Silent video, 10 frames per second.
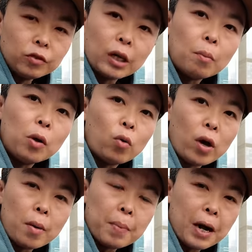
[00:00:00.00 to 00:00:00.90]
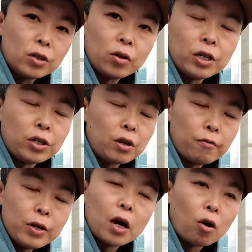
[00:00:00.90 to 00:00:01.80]
咱们会拍摄一些
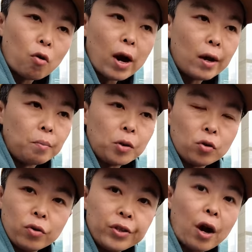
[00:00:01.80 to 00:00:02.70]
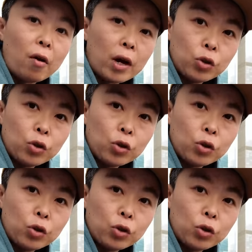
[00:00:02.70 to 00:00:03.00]
非常快的，比如说鸟啊、